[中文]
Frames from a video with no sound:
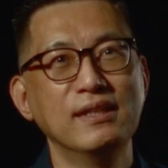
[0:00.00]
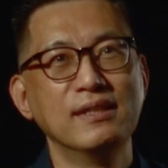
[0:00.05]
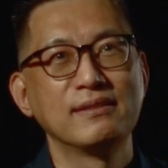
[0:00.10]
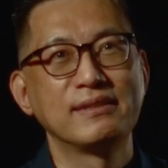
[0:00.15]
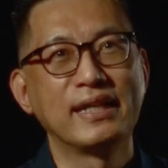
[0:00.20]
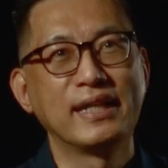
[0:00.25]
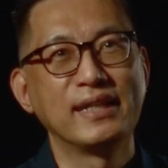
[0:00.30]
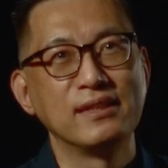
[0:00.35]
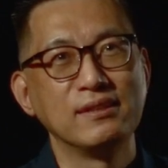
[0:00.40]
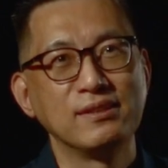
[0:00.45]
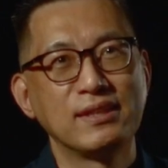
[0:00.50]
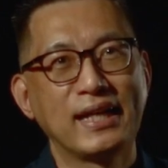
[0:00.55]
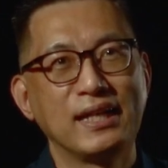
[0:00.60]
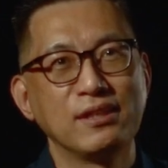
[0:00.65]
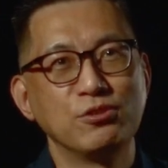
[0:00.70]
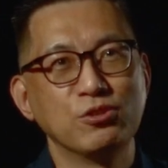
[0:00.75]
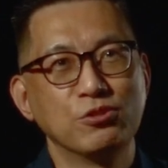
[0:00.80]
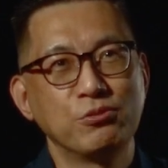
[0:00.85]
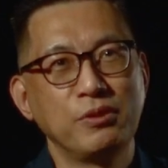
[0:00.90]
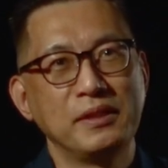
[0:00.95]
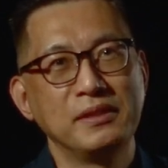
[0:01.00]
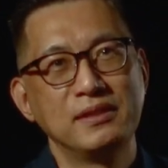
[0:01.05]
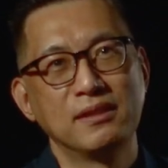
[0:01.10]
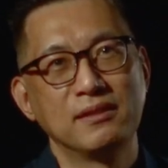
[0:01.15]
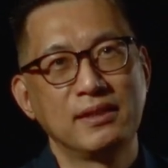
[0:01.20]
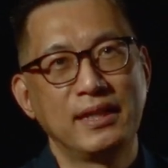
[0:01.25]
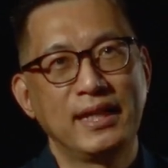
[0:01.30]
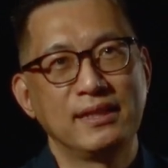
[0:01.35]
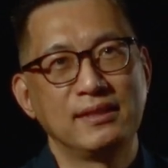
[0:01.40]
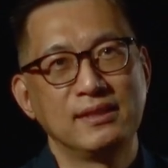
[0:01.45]
当然，他就回
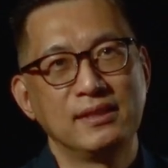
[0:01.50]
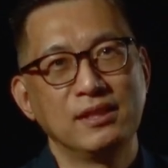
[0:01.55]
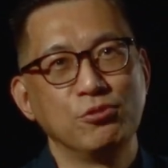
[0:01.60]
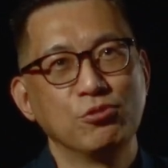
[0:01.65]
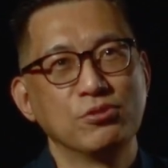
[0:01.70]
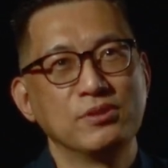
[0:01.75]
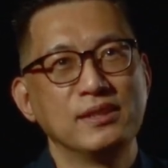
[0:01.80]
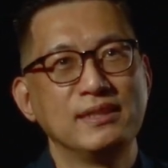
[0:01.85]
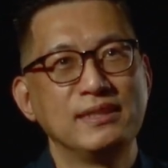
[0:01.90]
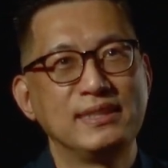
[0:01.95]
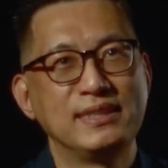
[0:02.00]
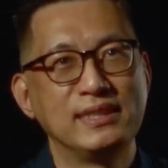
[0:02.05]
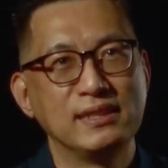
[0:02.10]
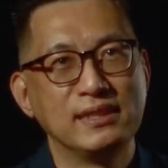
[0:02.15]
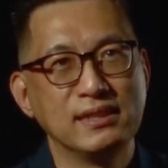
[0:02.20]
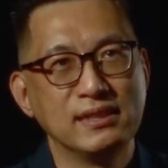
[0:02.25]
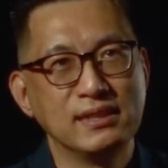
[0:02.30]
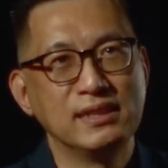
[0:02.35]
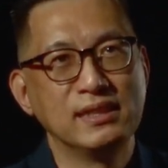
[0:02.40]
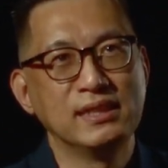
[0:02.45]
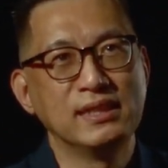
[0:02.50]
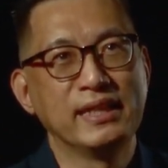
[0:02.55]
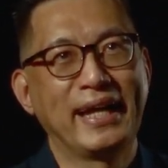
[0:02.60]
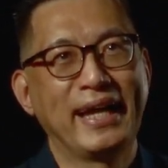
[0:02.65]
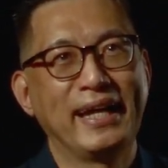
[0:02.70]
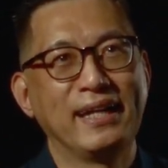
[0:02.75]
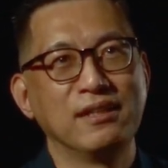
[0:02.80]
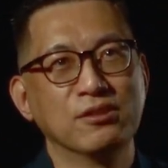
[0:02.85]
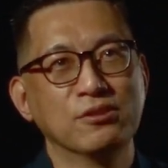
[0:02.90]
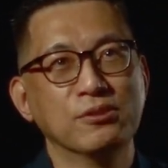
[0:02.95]
到他的很多的记忆，
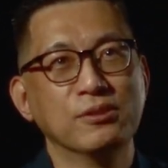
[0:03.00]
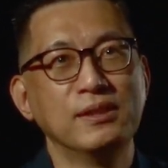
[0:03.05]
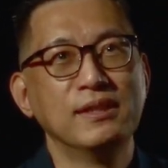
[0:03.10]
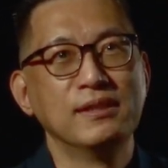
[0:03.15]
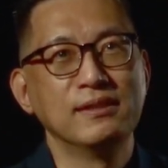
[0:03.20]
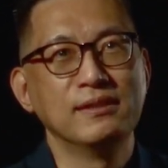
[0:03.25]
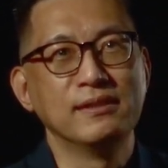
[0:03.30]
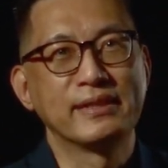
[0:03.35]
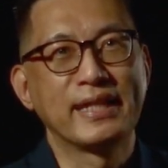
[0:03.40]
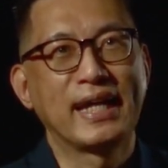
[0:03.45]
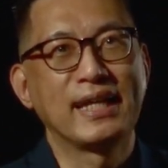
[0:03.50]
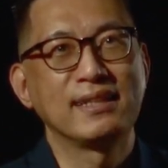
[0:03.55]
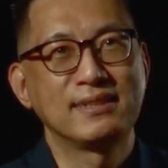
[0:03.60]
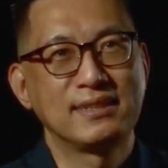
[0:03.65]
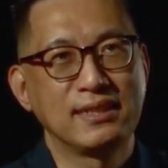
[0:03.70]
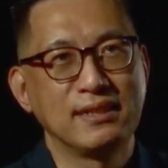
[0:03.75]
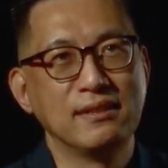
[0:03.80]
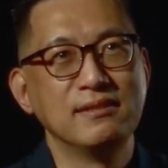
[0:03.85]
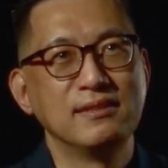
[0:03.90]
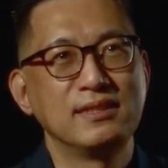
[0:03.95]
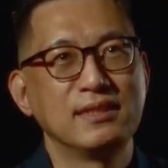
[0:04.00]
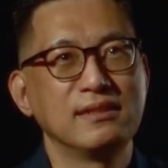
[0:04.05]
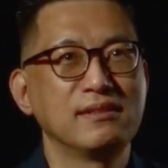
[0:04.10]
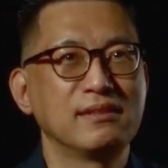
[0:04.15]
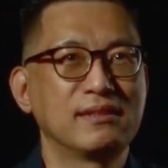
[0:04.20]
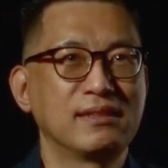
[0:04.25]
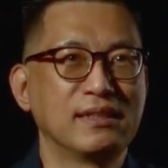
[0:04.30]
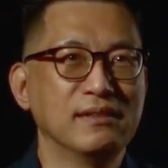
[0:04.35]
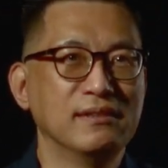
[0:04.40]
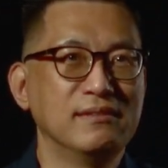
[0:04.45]
还有呃，他曾经
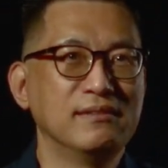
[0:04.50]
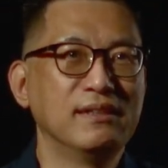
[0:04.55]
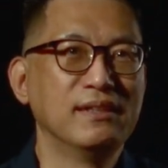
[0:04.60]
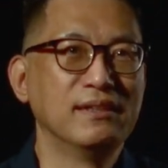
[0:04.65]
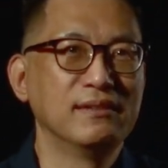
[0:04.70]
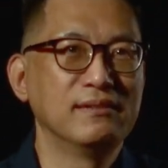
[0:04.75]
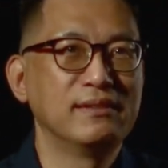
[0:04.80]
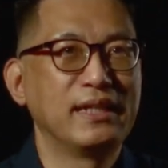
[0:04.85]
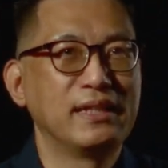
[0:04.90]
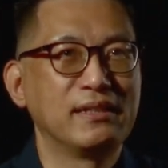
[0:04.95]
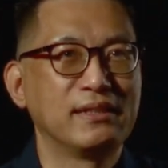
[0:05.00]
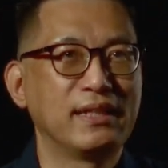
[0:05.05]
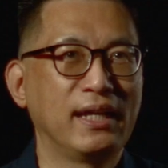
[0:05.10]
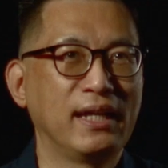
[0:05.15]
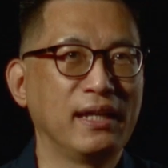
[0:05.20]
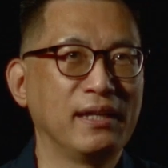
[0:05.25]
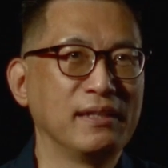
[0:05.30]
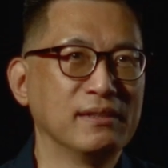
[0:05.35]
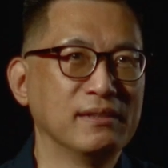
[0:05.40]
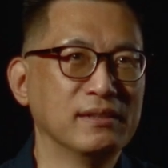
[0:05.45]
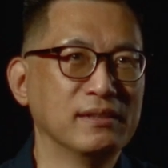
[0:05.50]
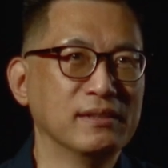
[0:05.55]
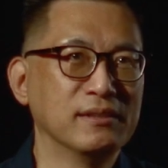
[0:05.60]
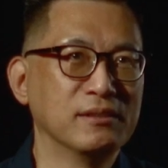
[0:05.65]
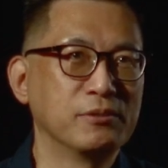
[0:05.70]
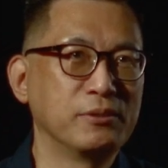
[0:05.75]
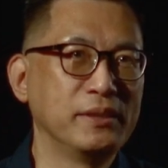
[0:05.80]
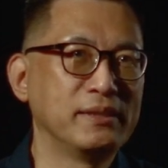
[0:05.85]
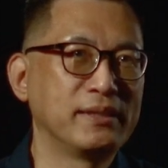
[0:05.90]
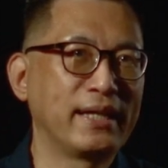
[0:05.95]
跟那一台呃
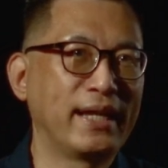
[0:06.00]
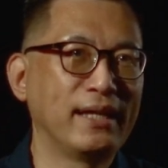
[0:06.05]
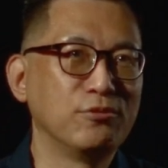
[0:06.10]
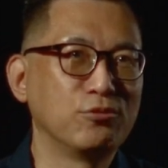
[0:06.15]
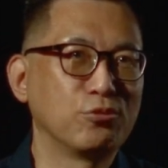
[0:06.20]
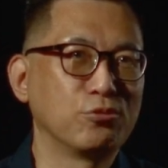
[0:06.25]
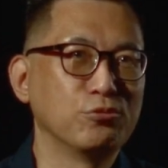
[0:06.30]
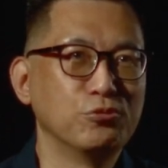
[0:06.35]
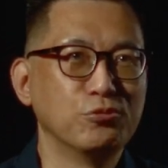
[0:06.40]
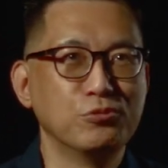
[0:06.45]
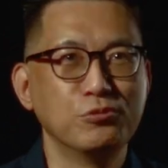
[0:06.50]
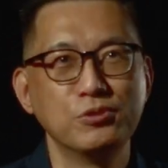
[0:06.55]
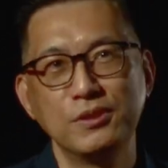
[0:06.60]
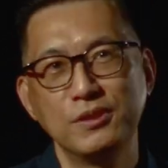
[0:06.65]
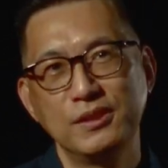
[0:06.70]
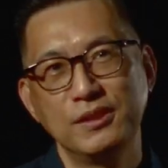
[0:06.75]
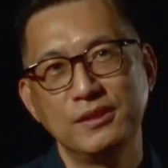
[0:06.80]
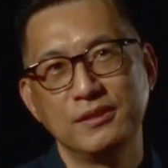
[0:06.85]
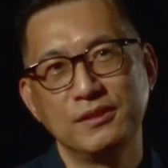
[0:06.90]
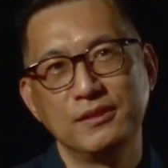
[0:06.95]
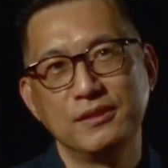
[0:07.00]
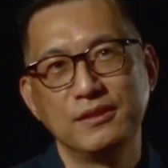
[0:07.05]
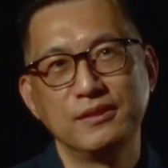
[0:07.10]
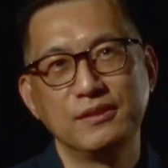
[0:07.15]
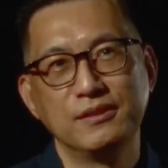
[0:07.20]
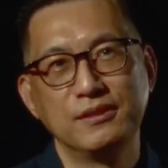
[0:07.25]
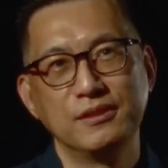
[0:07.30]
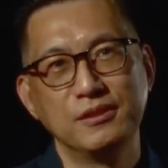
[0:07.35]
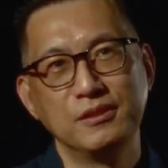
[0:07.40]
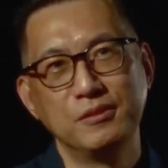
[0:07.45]
会弹出
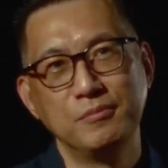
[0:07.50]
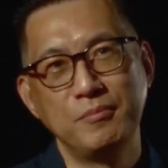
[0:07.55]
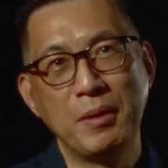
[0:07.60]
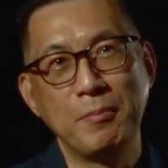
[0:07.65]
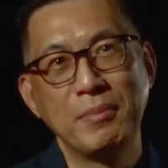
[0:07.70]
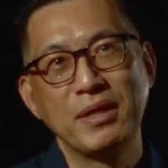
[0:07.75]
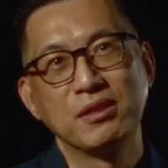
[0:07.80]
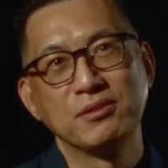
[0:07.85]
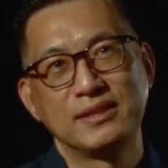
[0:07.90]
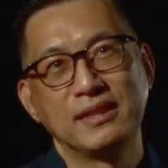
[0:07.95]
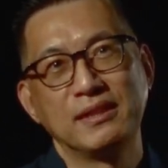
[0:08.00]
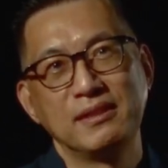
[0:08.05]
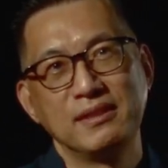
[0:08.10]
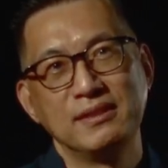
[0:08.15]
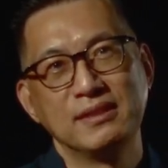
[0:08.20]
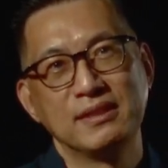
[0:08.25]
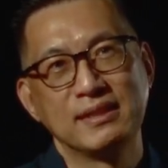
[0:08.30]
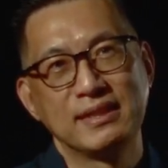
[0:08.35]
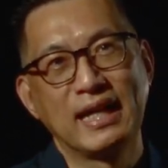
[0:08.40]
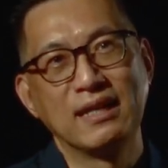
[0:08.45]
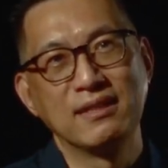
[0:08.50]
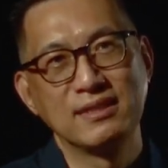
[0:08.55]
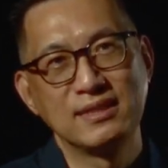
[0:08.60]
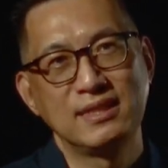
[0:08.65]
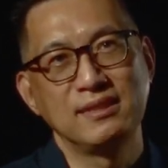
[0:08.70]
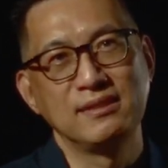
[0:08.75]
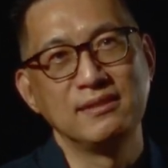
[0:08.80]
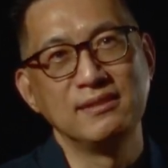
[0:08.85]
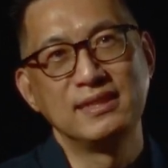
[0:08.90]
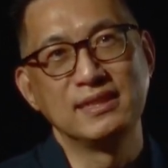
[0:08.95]
呃美妙声音的钢
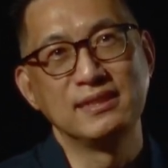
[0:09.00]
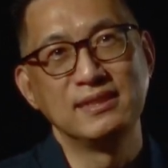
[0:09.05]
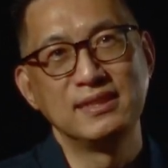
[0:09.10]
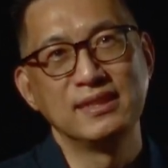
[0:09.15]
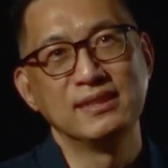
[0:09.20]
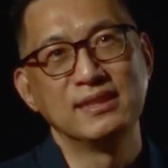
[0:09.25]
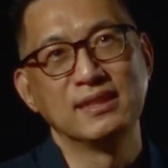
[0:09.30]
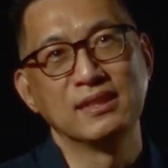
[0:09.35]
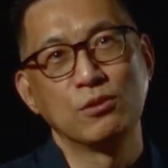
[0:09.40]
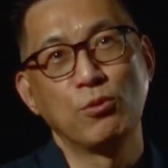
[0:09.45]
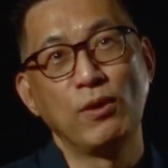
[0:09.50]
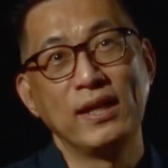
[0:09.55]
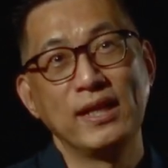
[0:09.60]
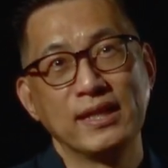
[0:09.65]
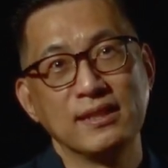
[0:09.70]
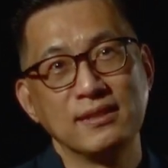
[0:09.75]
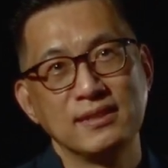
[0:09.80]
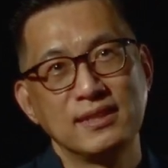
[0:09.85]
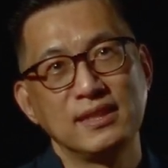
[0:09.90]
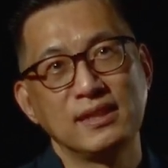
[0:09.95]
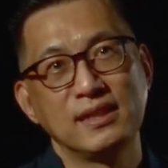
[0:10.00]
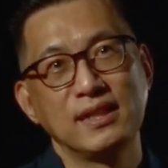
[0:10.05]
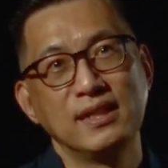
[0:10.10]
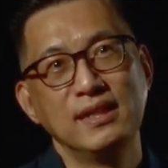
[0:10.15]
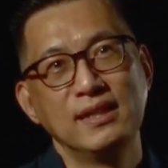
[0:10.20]
琴之间的关联性，